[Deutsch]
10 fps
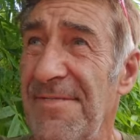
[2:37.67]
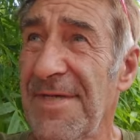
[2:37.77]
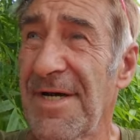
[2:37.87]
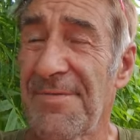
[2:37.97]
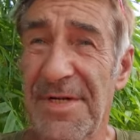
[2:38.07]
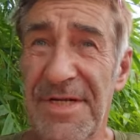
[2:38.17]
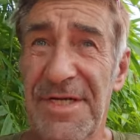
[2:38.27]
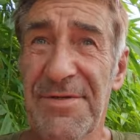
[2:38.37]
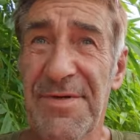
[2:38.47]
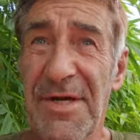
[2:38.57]
Ja, dann
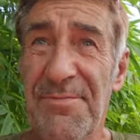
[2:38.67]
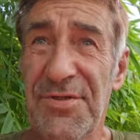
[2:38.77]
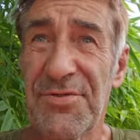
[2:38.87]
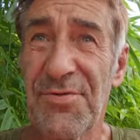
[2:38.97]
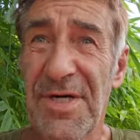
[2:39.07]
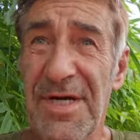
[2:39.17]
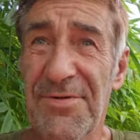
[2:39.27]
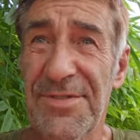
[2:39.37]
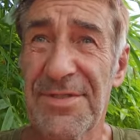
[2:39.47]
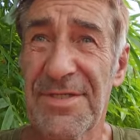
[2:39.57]
kriegen wir Besuch
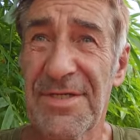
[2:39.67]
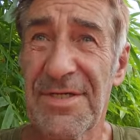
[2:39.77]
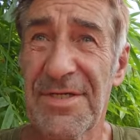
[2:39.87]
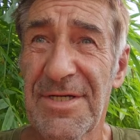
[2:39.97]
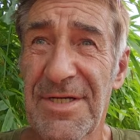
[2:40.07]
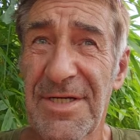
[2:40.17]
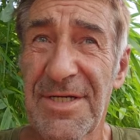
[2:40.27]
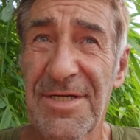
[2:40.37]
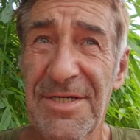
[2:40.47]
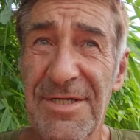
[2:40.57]
aus
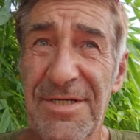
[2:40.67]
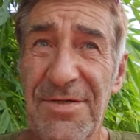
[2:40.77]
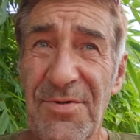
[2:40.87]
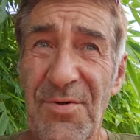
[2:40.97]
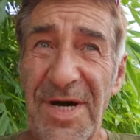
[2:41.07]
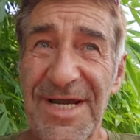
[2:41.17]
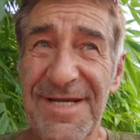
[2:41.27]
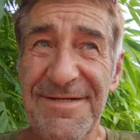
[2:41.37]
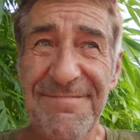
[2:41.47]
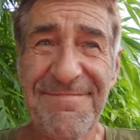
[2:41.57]
Hua
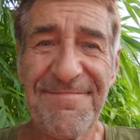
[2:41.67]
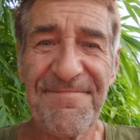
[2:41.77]
Hin.